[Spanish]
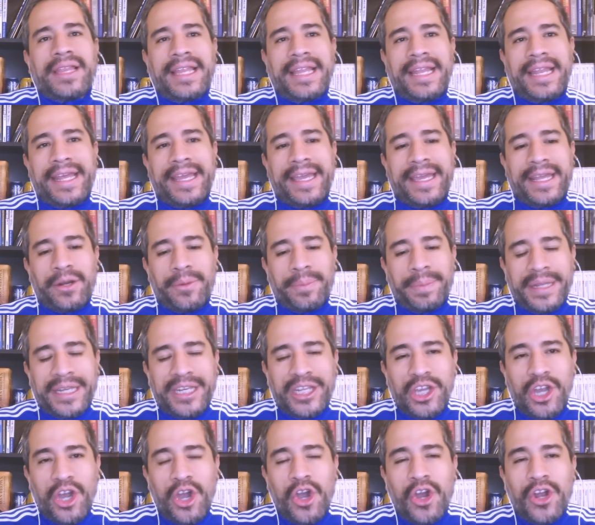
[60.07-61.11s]
de leer
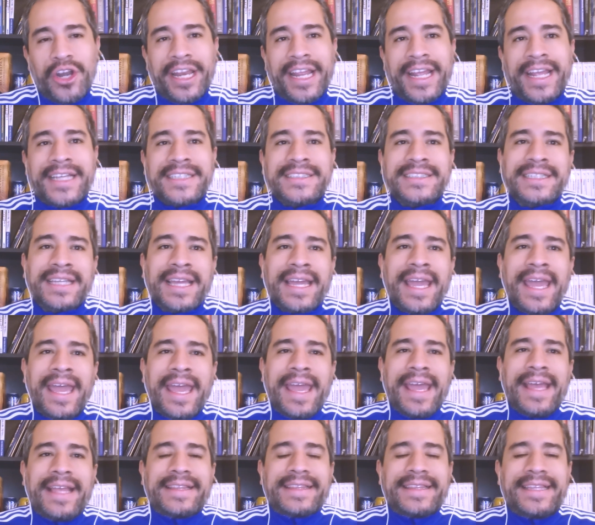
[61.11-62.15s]
opiniones,
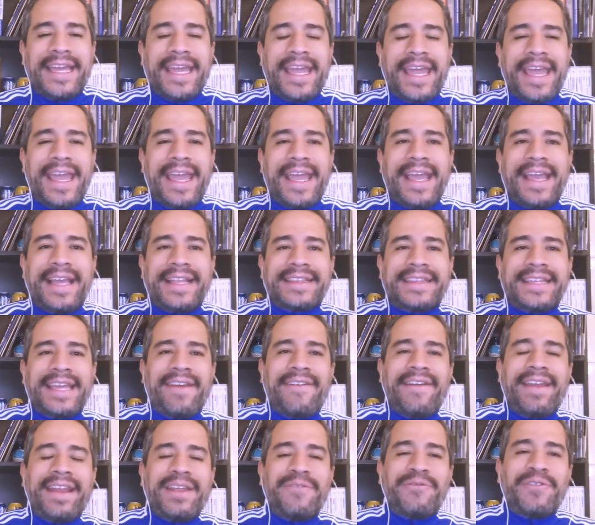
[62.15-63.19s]
de,
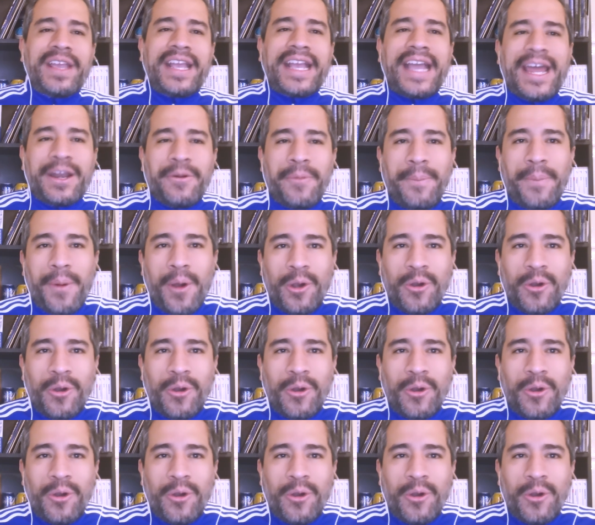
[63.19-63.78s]
de, verificar un